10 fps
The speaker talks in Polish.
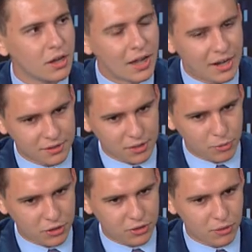Ale
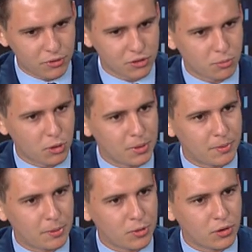zajmuję się również
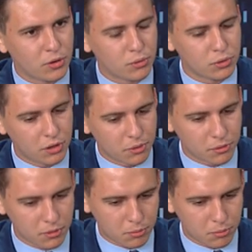problemami ogólno